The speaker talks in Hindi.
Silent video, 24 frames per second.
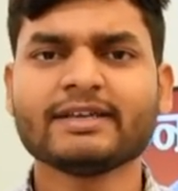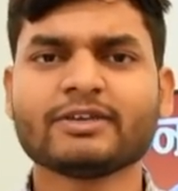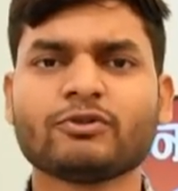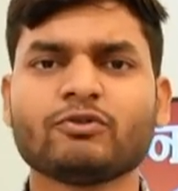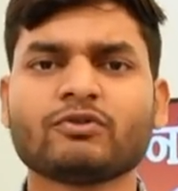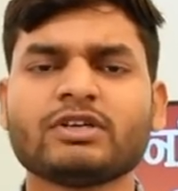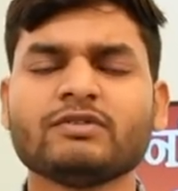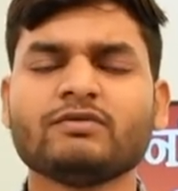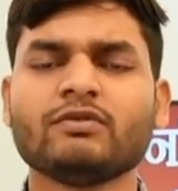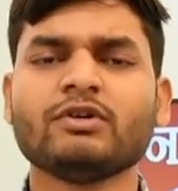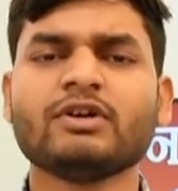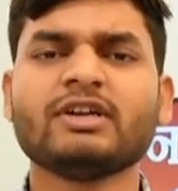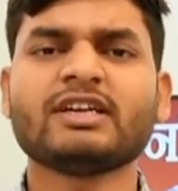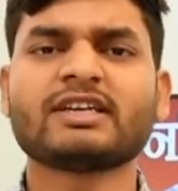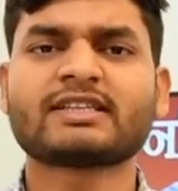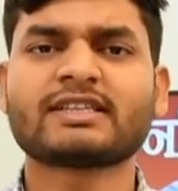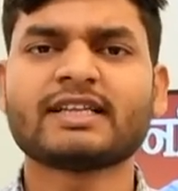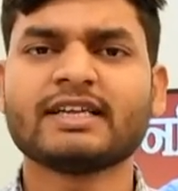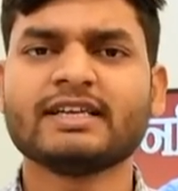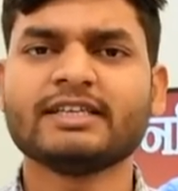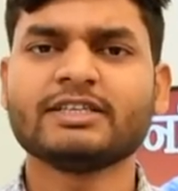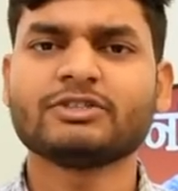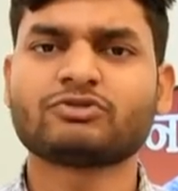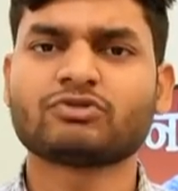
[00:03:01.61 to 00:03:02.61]
क्योंकि वो
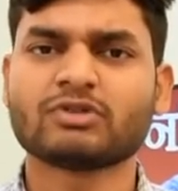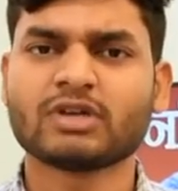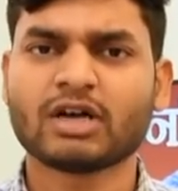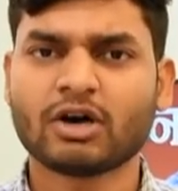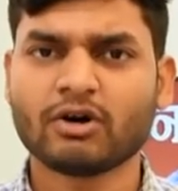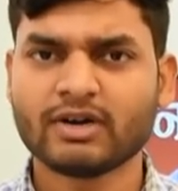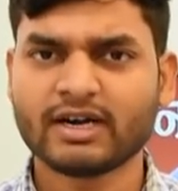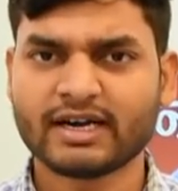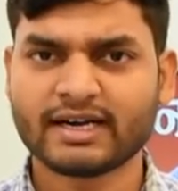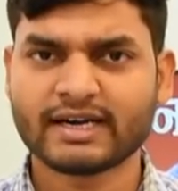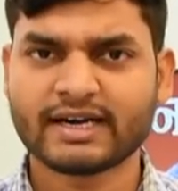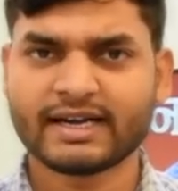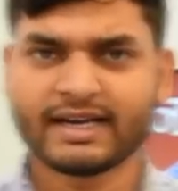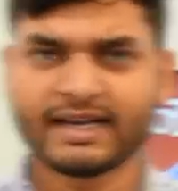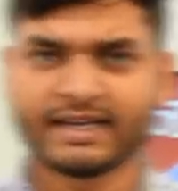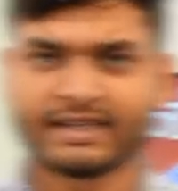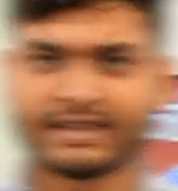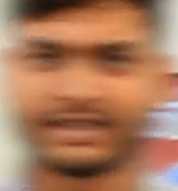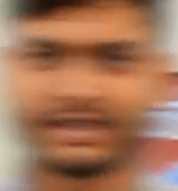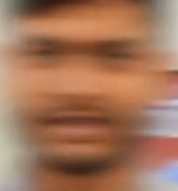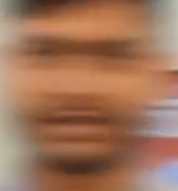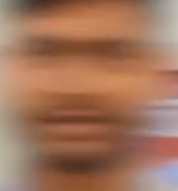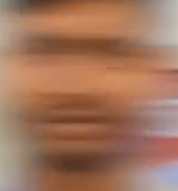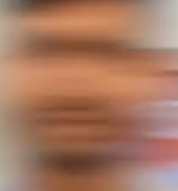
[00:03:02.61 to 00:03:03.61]
निर्दलीय चुनाव लड़ रहे
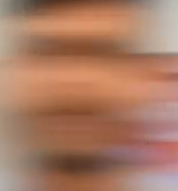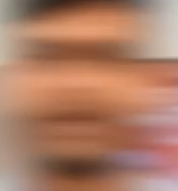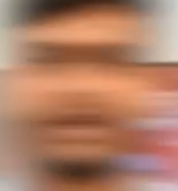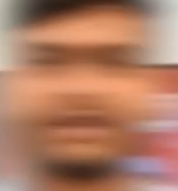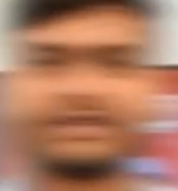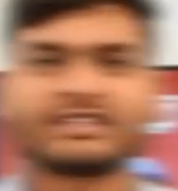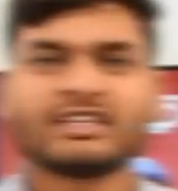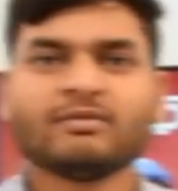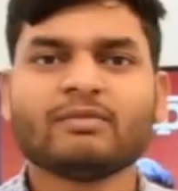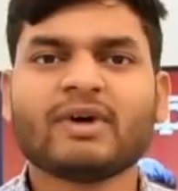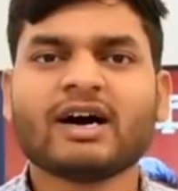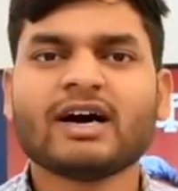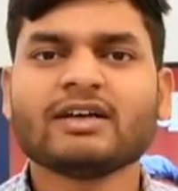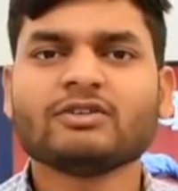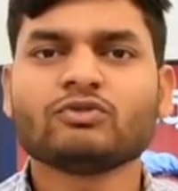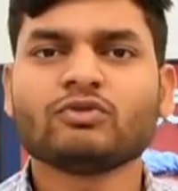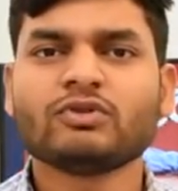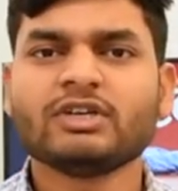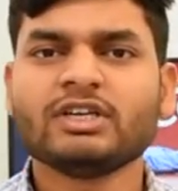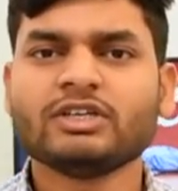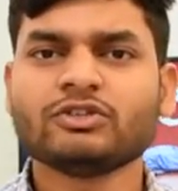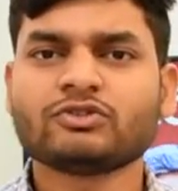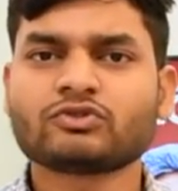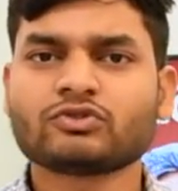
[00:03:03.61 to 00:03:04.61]
थे इसके बाद
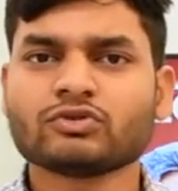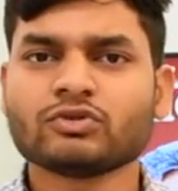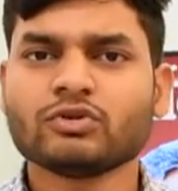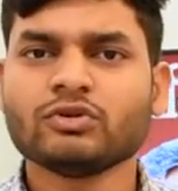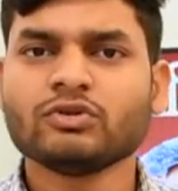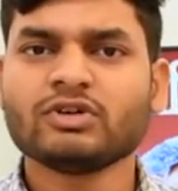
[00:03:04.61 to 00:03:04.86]
उन्नीस